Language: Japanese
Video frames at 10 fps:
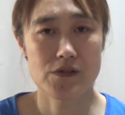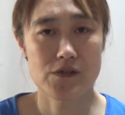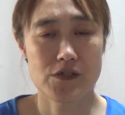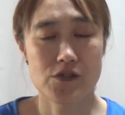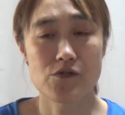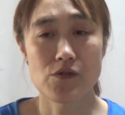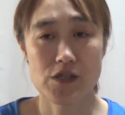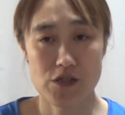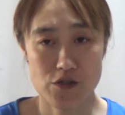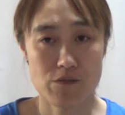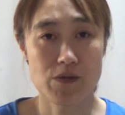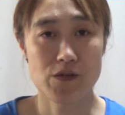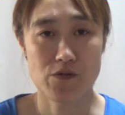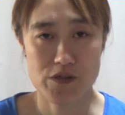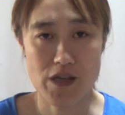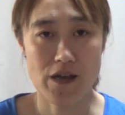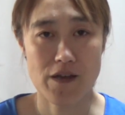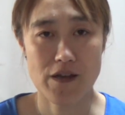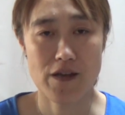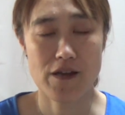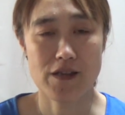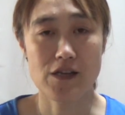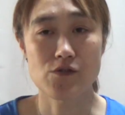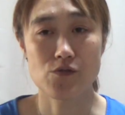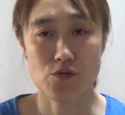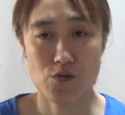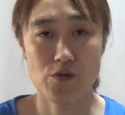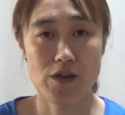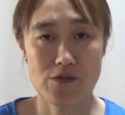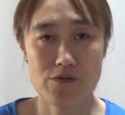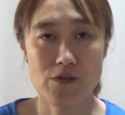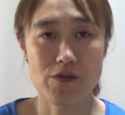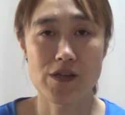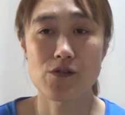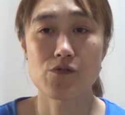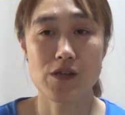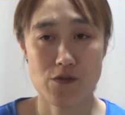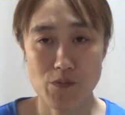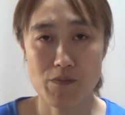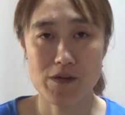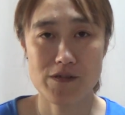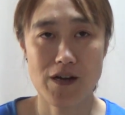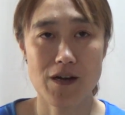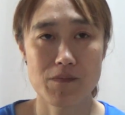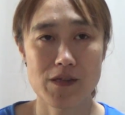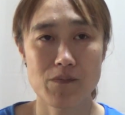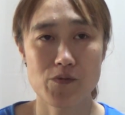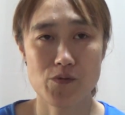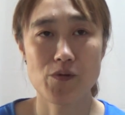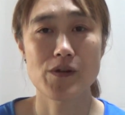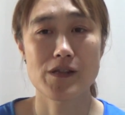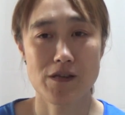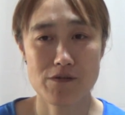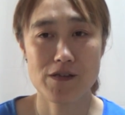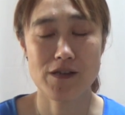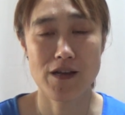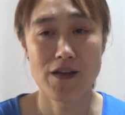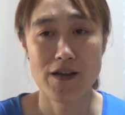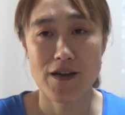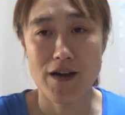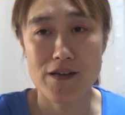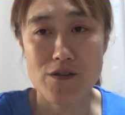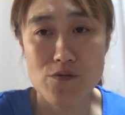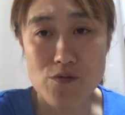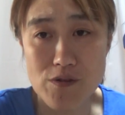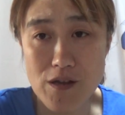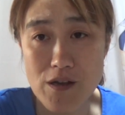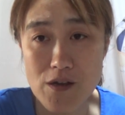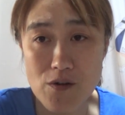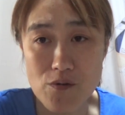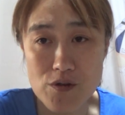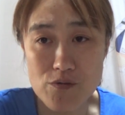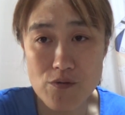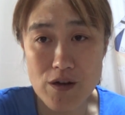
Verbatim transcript: 質のいい睡眠をして、えー、体調を整えるっていうのはいいことだと思います。だからみんなもそうやってください。はい。ということでね、お昼ご